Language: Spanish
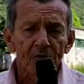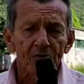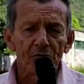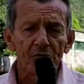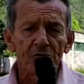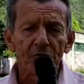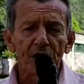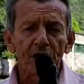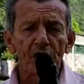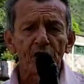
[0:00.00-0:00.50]

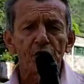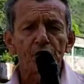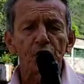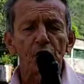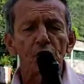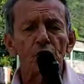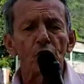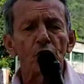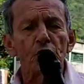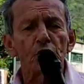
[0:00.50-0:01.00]
Ven,
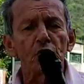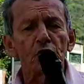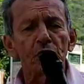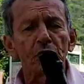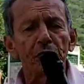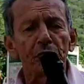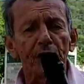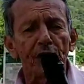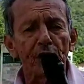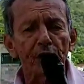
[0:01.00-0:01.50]
te doy
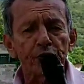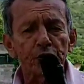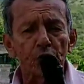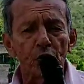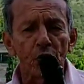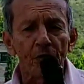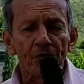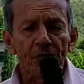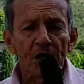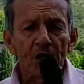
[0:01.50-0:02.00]
un
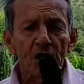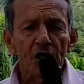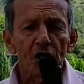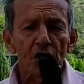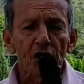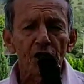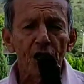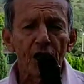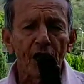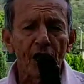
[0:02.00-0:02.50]
beso
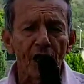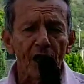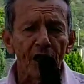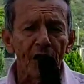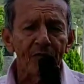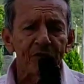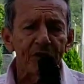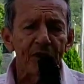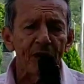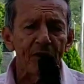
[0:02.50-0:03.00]
y
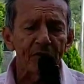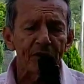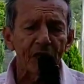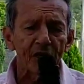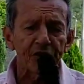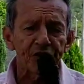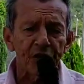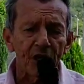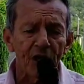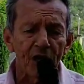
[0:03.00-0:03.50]
déjame
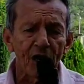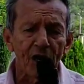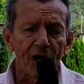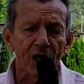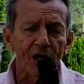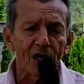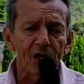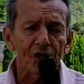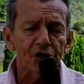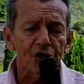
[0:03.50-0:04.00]

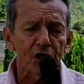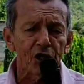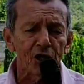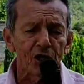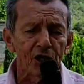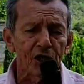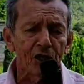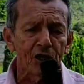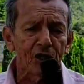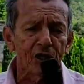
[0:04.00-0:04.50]

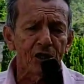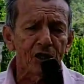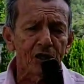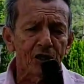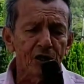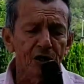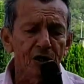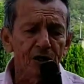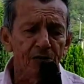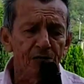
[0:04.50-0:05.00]

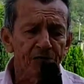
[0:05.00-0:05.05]
abrazarte.